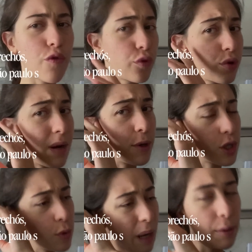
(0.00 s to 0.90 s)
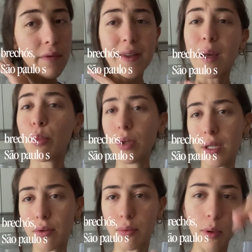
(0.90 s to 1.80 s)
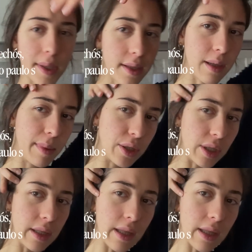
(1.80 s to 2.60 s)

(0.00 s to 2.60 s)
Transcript: Futuramente meu cabelo vai estar tá bonito, momentaneamente ele